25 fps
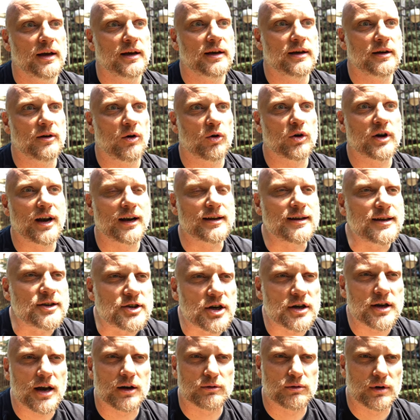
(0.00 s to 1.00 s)
y,
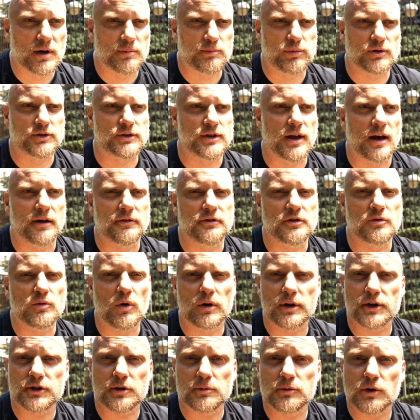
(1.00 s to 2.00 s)
ograniczenia, które postawił,
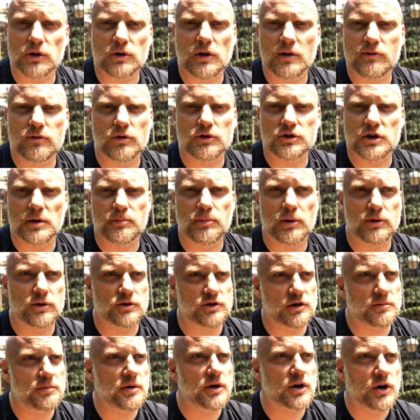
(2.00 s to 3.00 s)
one są tylko i wyłącznie po to,
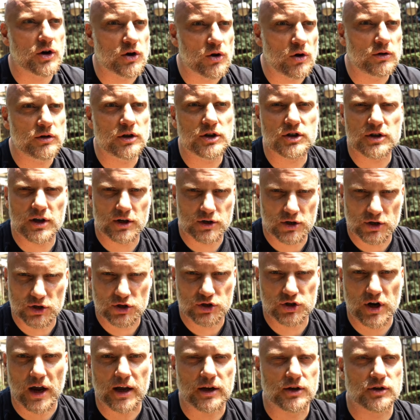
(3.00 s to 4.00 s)
żeby chronić nasze
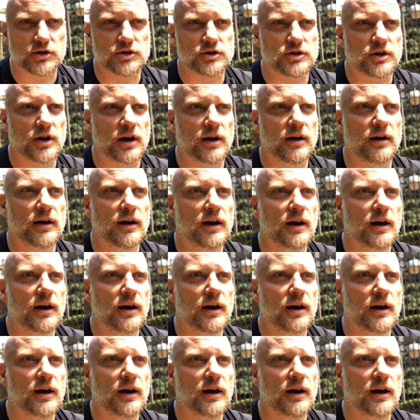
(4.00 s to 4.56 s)
szczęście,